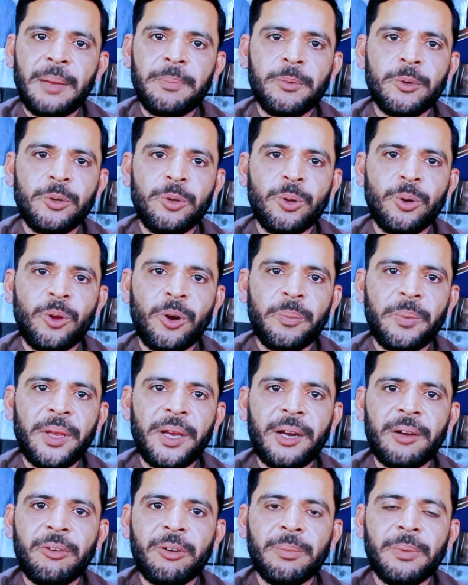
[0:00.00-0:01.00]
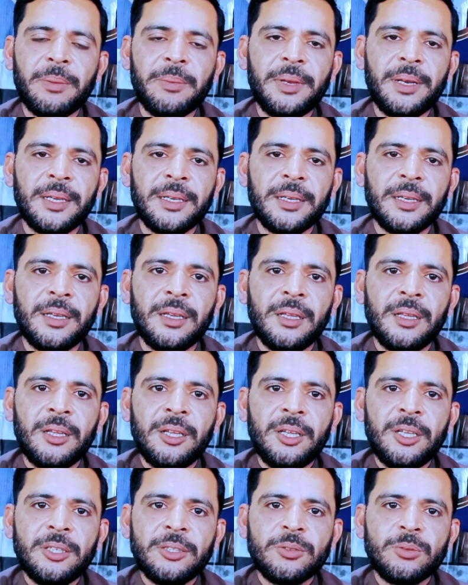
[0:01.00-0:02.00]
आपको नौ रुपये आठ रुपये मिलेंगे
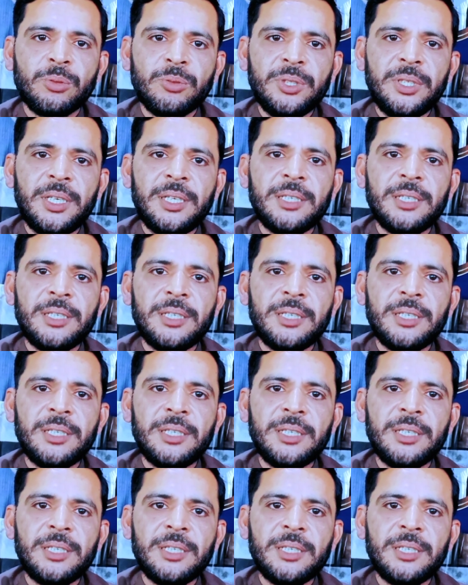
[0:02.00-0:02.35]
तो